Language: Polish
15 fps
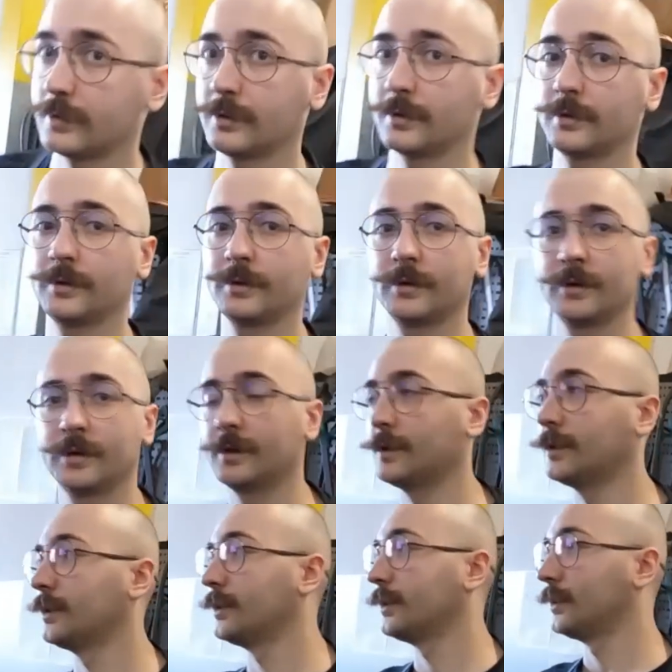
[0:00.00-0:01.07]
nie jest tak łatwo
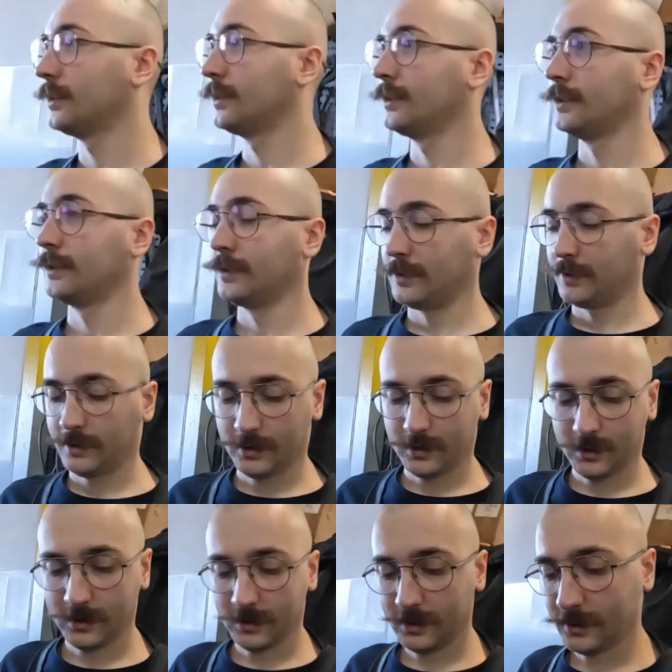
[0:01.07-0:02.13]
rozpiąć w tak świeżym
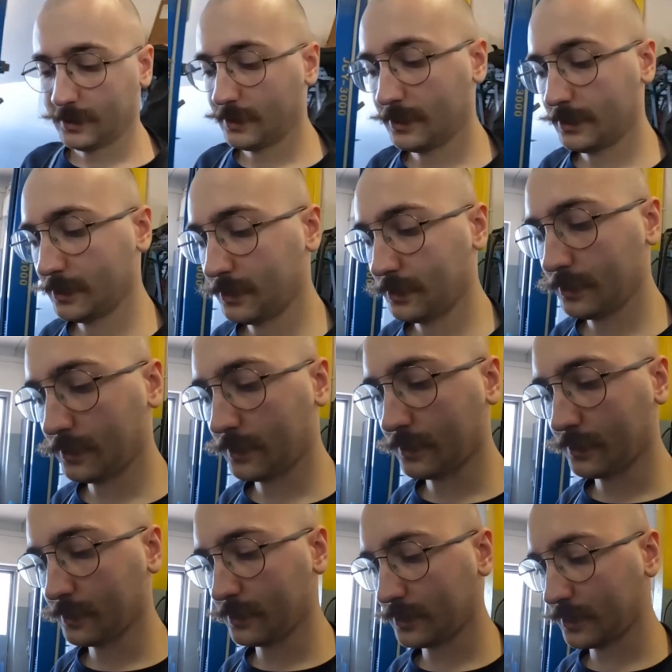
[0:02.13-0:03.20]
aucie, nie?
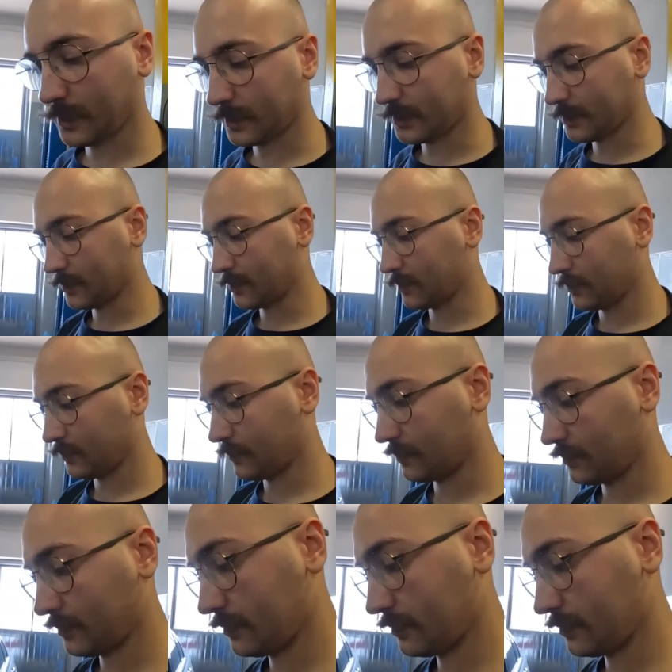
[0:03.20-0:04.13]
No, zgadza się. Na